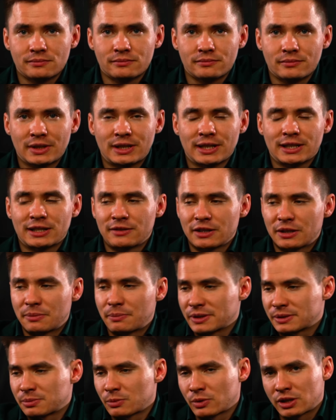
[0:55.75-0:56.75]
Итак, давайте
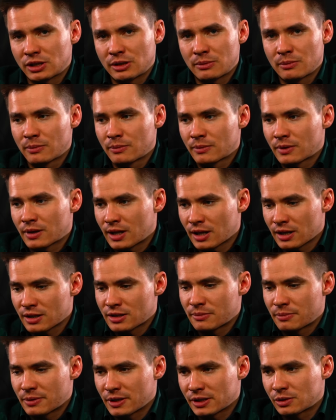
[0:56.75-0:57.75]
посмотрим, как же
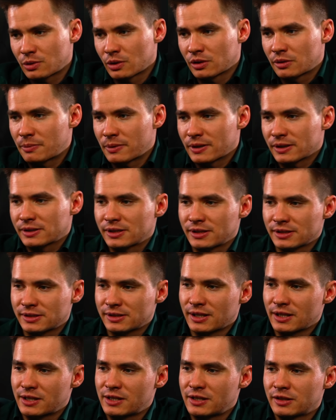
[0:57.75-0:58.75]
происходит процесс
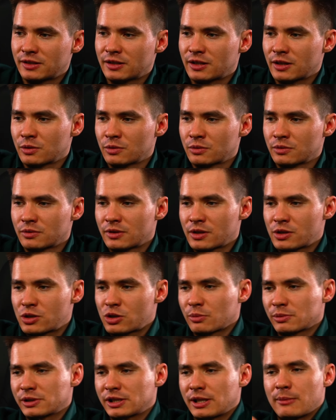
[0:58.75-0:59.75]
очистки. Ну,
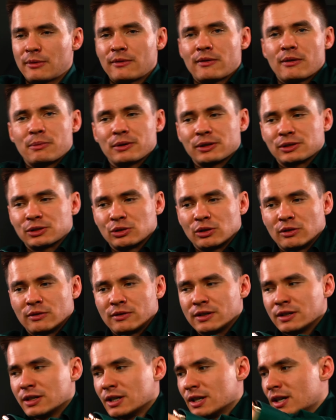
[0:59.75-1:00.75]
начнем с самого
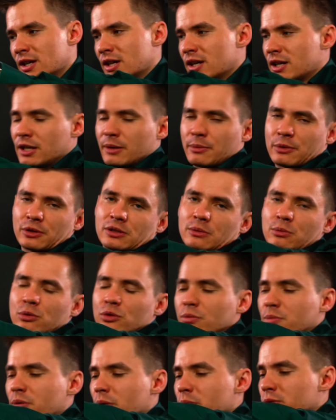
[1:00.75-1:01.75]
простого. Я просто буду
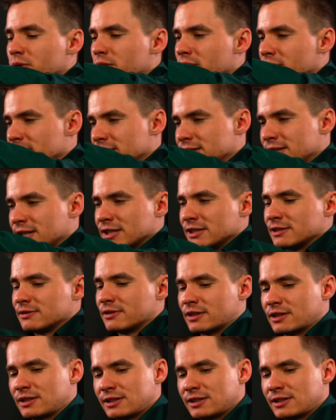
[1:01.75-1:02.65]
попутно рассказывать.